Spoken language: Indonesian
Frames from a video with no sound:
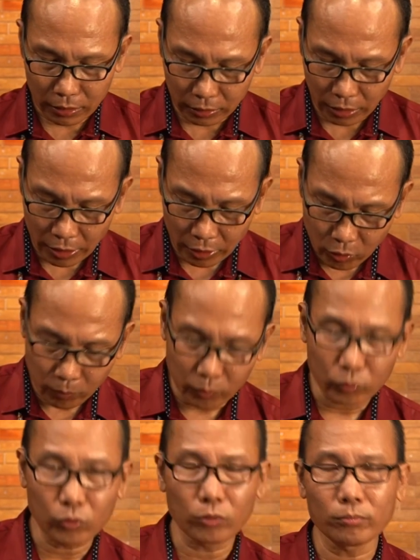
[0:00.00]
Kita hidup
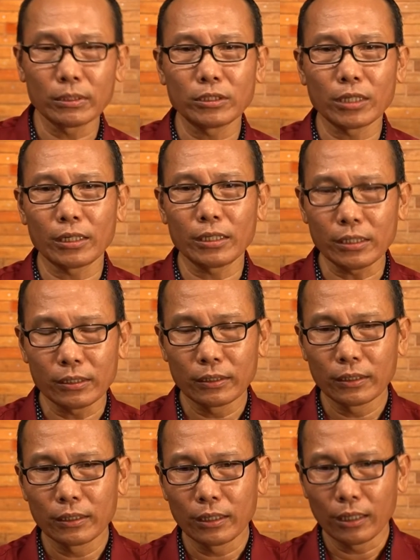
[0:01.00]
untuk menjadi
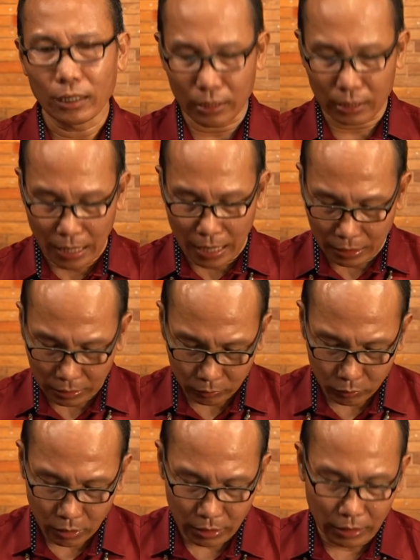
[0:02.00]
uh,
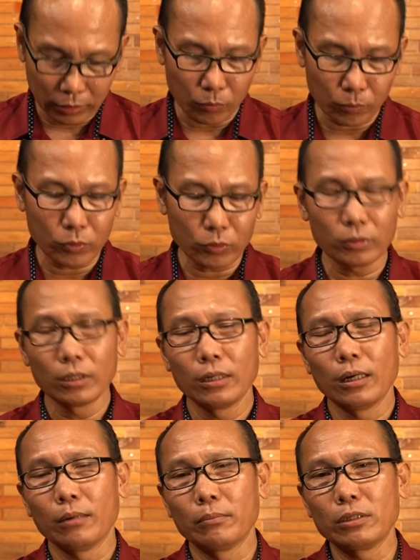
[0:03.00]
alat Tuhan ataupun
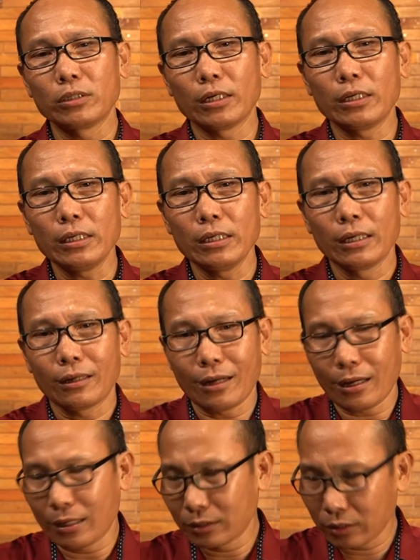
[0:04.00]
menjadi
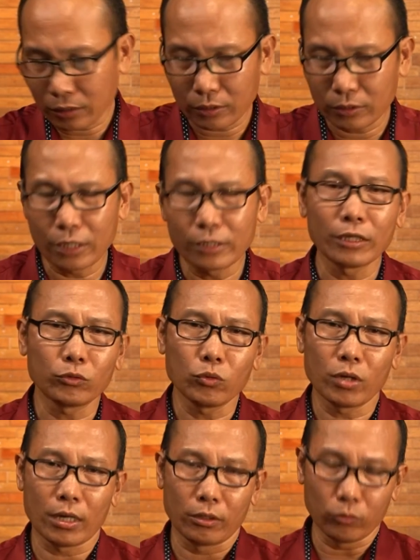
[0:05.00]
rekan sekerjanya
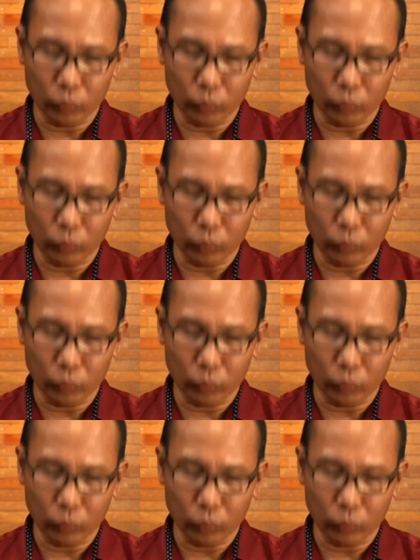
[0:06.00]
Tuhan